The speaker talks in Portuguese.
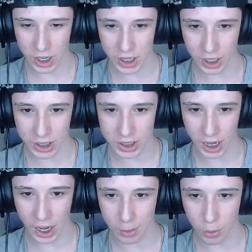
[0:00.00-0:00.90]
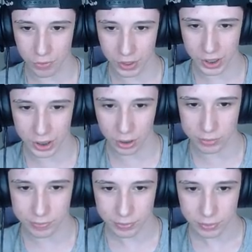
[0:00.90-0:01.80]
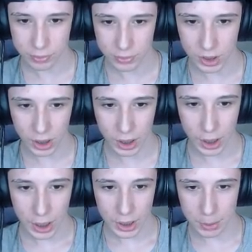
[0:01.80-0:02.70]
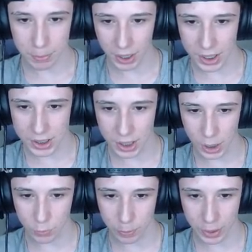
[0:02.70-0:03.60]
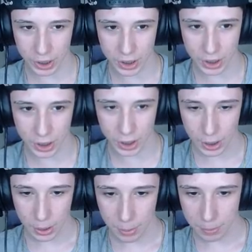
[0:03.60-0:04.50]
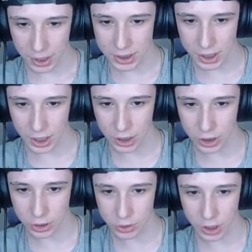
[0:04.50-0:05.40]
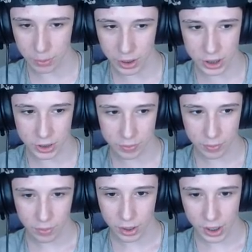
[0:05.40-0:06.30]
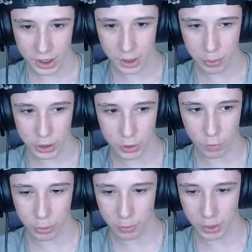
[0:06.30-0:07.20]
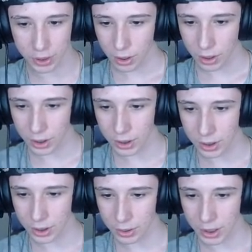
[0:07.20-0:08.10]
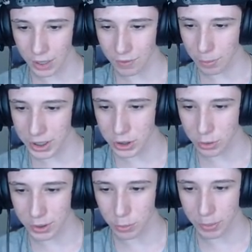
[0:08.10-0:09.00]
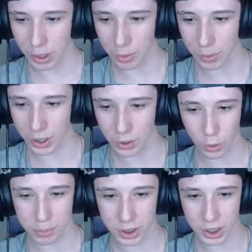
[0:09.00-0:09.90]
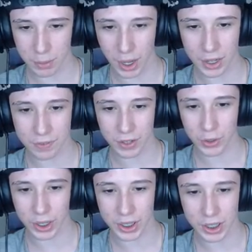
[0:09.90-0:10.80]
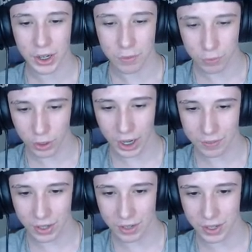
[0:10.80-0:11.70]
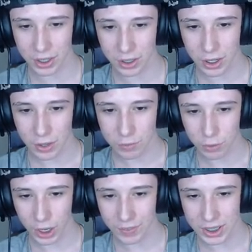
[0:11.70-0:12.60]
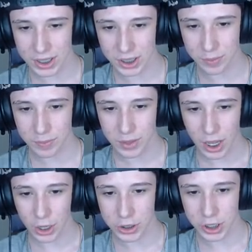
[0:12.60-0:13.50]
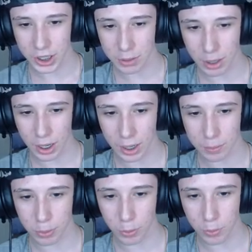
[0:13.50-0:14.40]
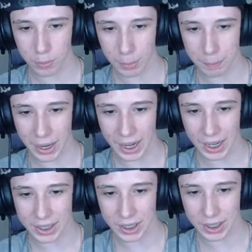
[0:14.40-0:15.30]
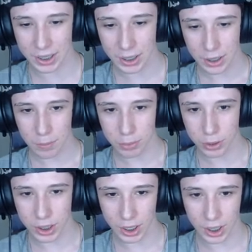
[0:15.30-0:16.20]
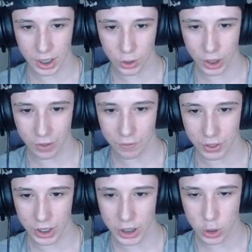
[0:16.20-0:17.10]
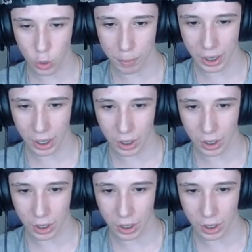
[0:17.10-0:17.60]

aí, já que ele disse que ele era meu fã e tal. E beleza, eu vou pra aqui, pra essa ilha aqui do diamante e depois eu vou pro meio. Uh, grava mais de Nube Supremo, mano. O Plug BR falou aí, vou gravar, velho. Vou gravar sim. Eu tinha dado uma, um pouco, uma parada aí, porque eu tava vendo aí de comprar